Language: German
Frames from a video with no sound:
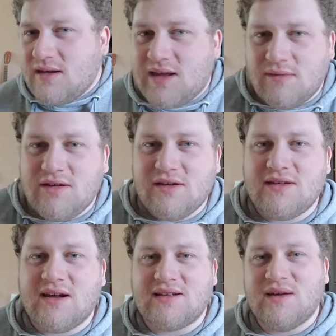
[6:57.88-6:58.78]
ja, wie soll ich
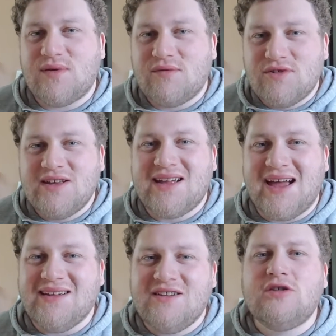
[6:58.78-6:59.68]
sagen, der Favorit
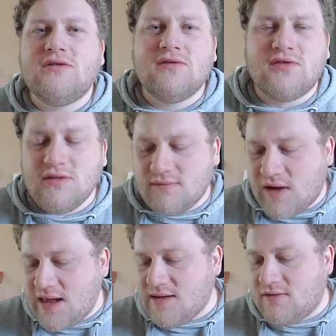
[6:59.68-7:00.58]
eigentlich schon gefunden,
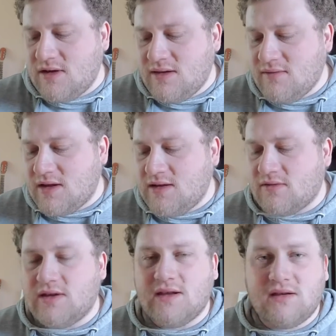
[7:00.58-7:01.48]
weil Grizzly
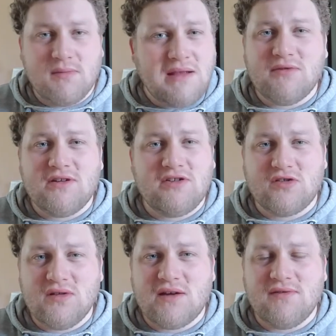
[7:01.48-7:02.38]
Wintergreen, es schmeckt wirklich
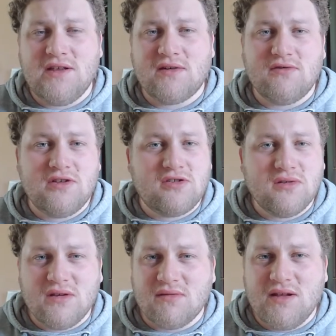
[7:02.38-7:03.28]
schön nach Wintergreen,
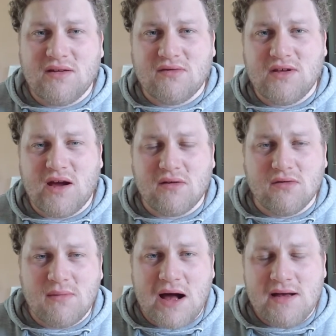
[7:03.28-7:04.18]
schönes
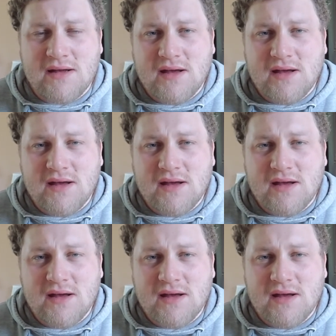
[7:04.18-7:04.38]
Wintergreen-Aroma.